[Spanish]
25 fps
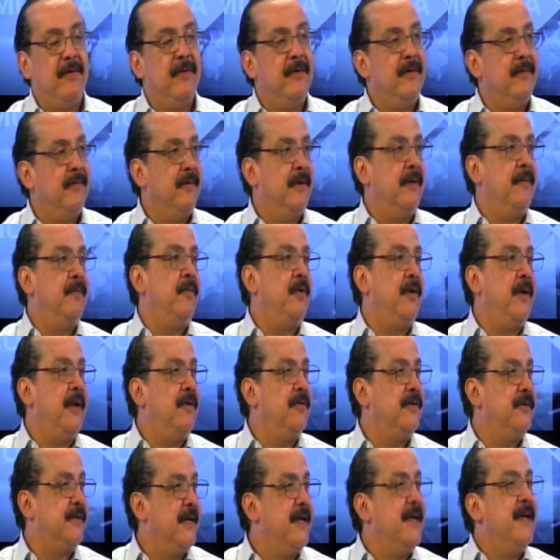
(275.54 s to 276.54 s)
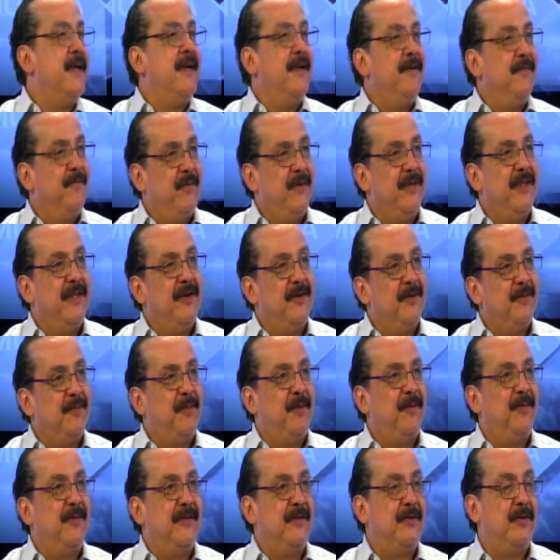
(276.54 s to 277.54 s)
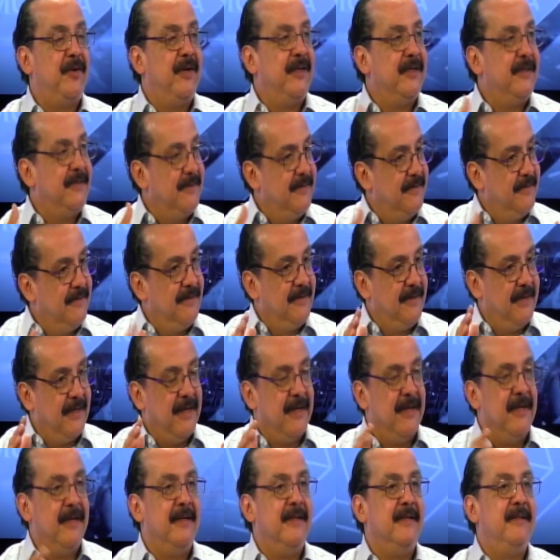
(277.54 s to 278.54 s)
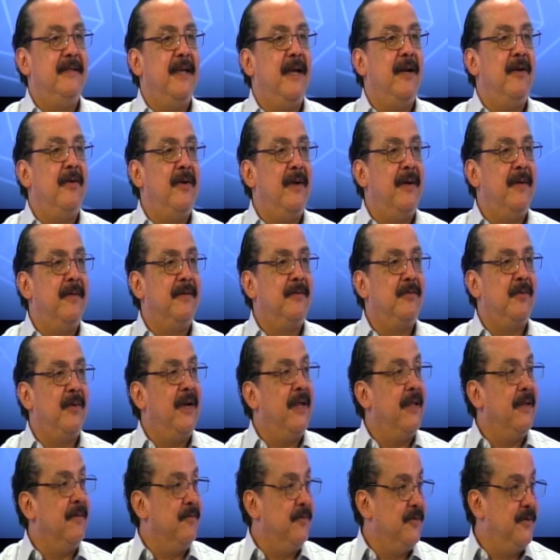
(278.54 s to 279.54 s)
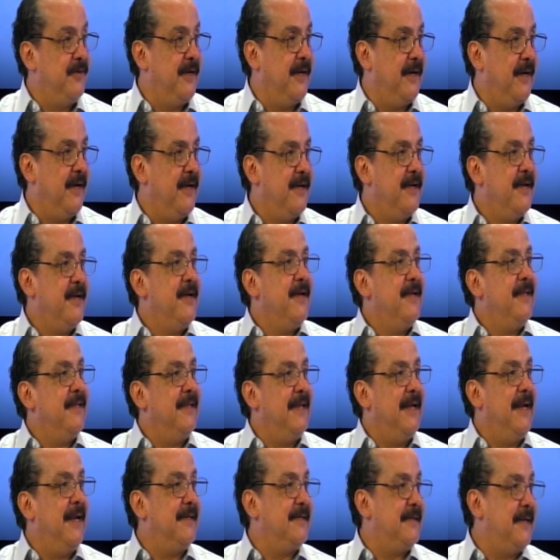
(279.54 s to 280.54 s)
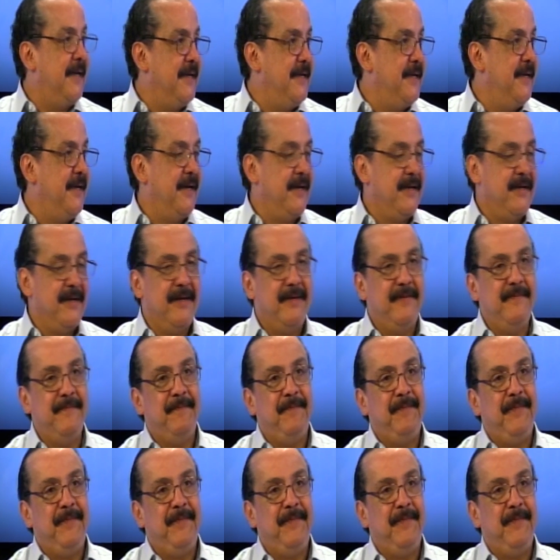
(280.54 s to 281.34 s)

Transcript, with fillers: en, Morelos, fui de los profesores que iniciaron la Escuela de Música de La Salle allá.